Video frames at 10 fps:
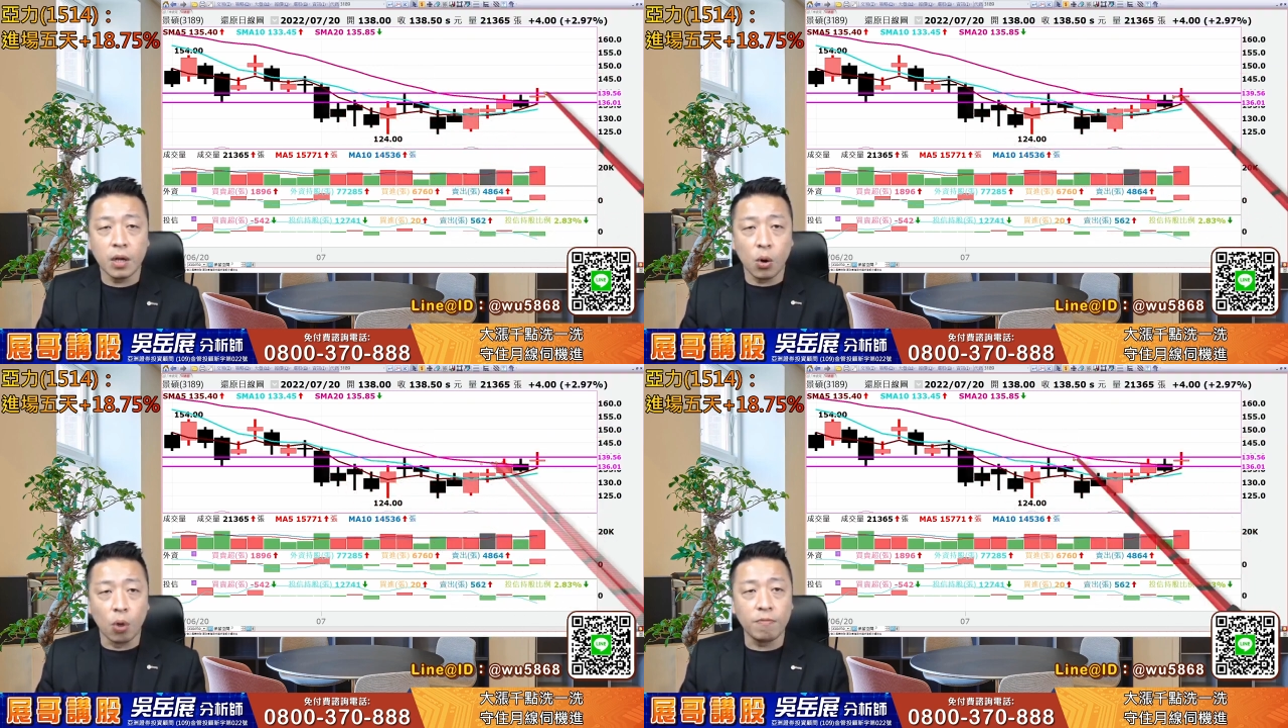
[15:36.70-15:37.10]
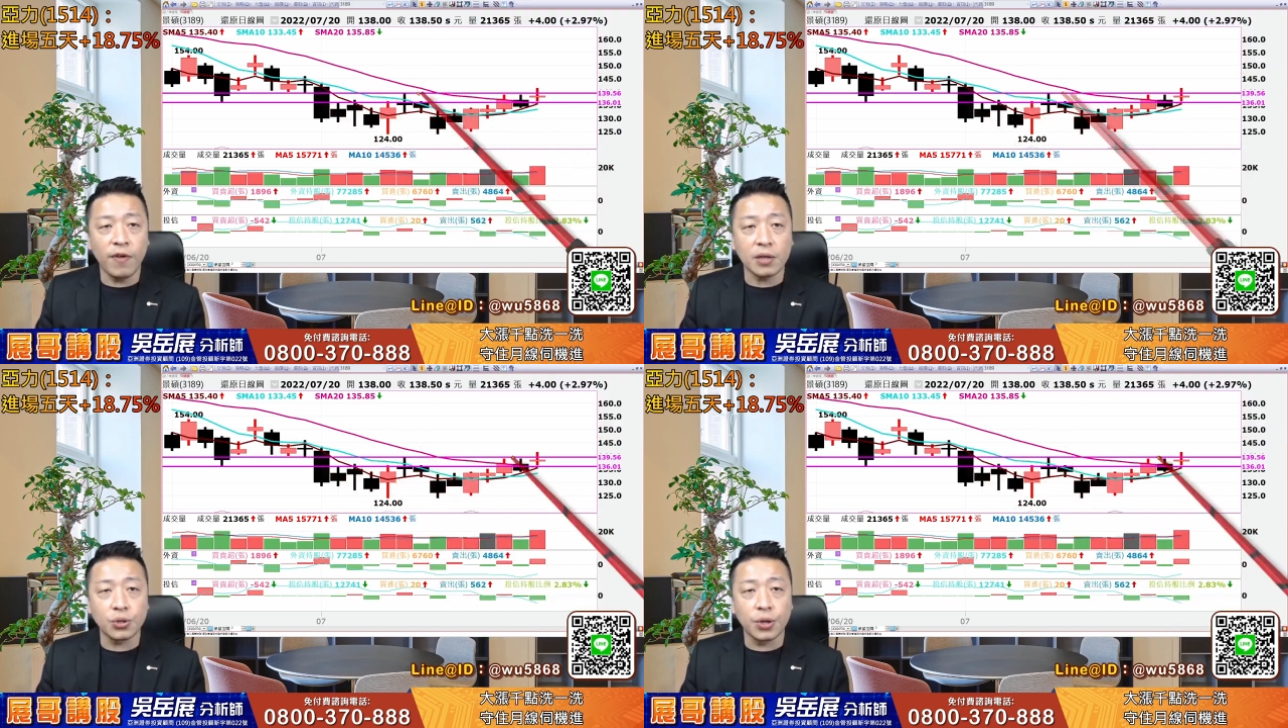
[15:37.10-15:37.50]
我们
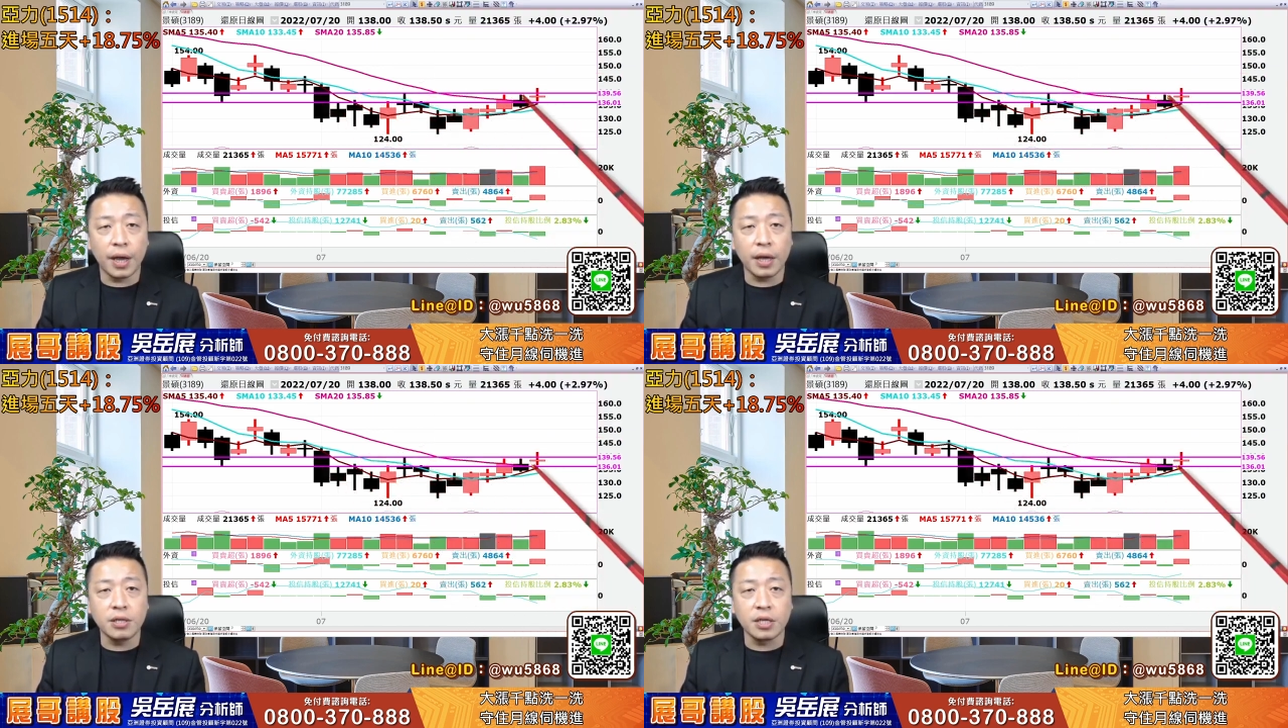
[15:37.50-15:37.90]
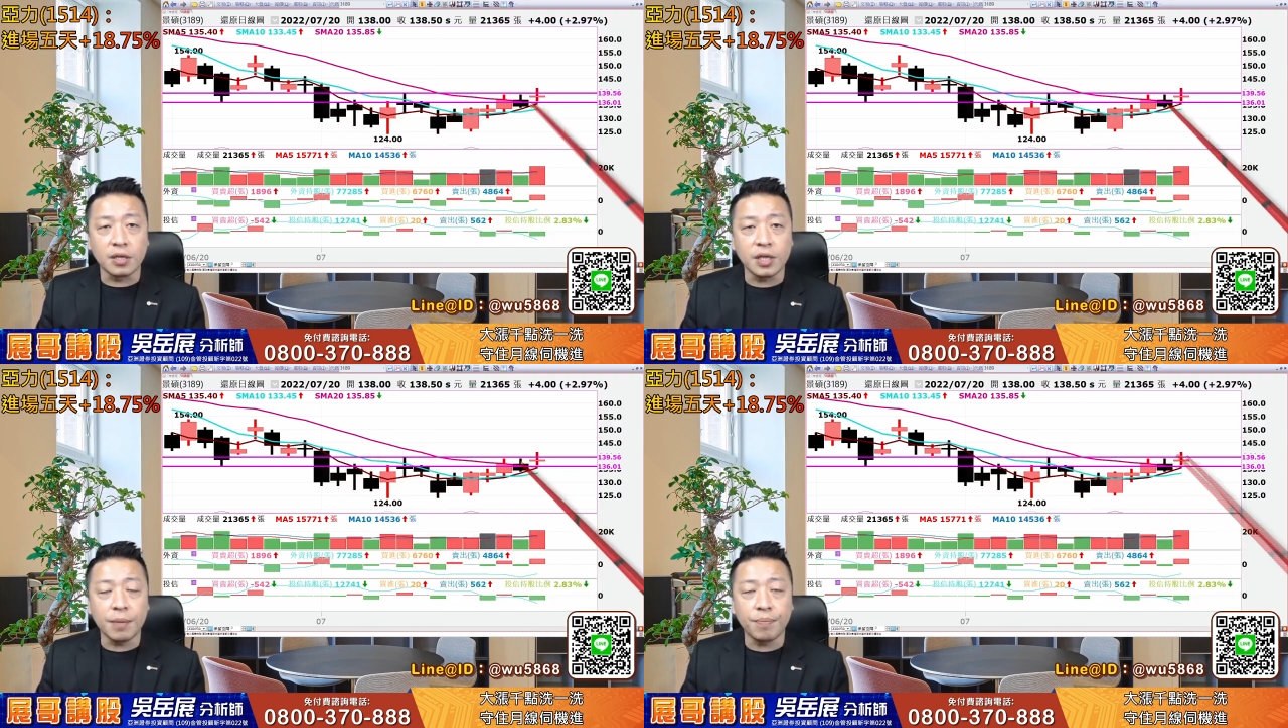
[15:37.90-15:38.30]
发觉哎，
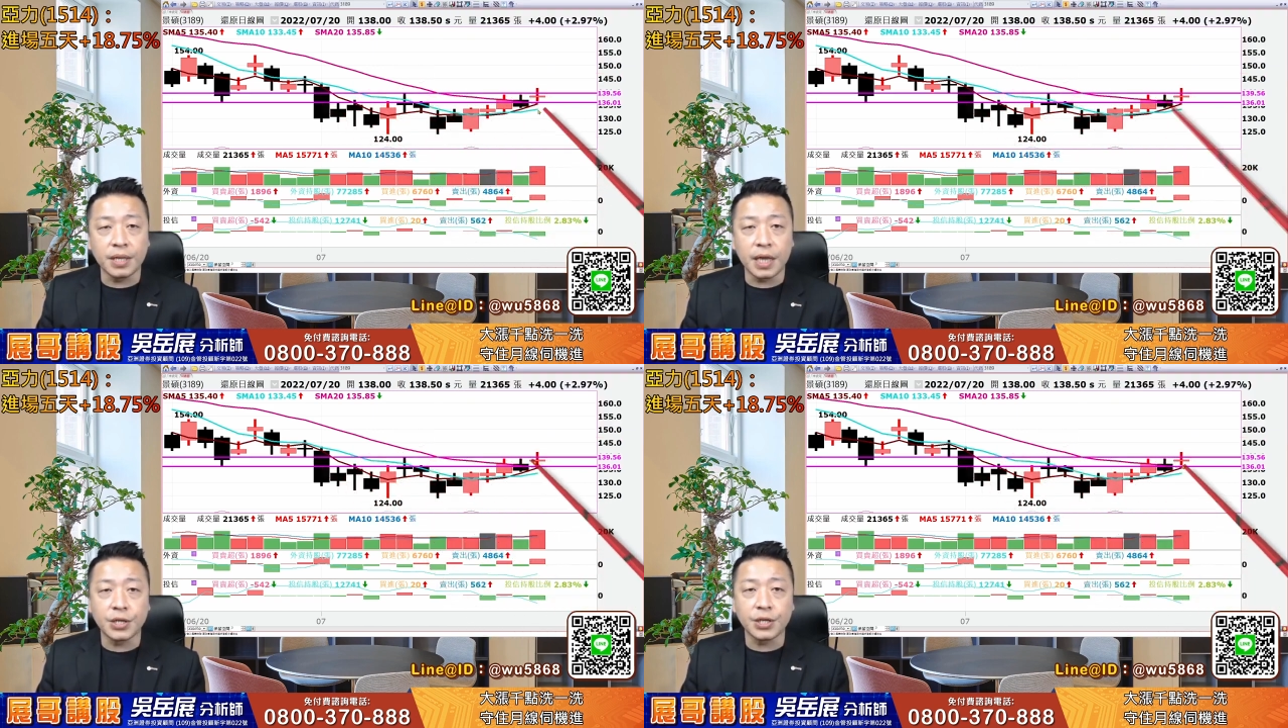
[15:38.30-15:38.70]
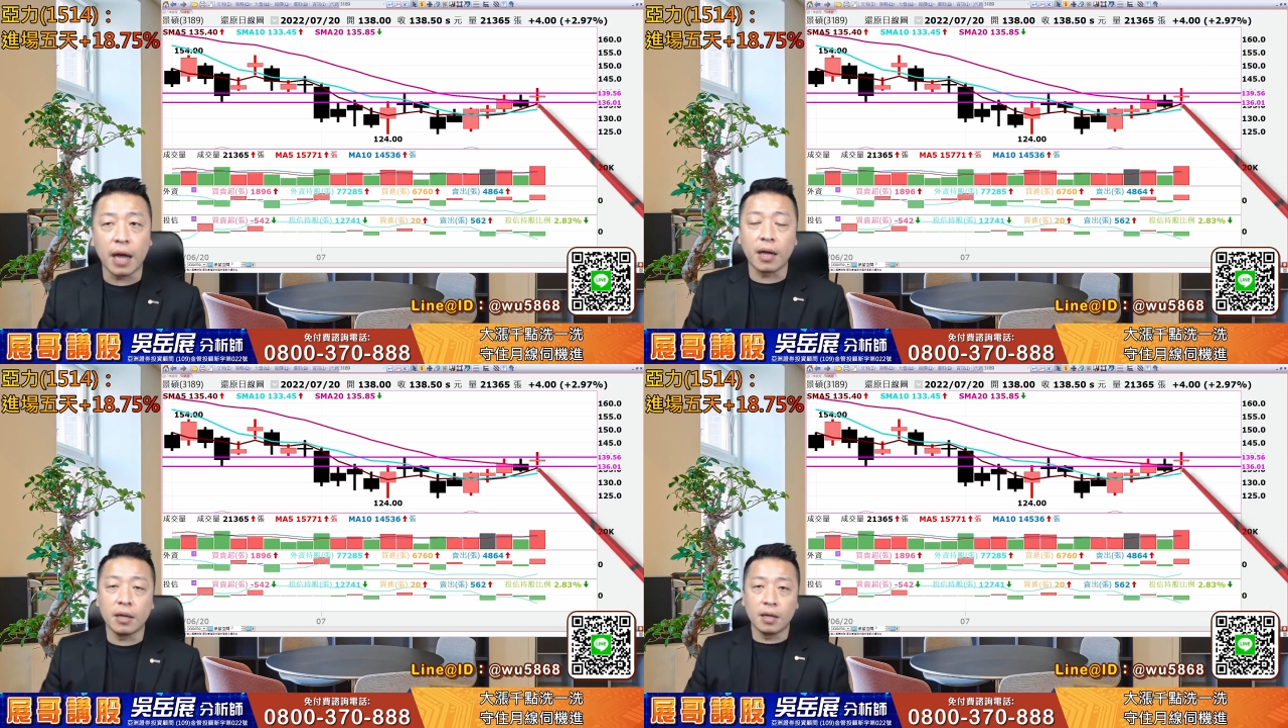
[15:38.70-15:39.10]
颈线没占上。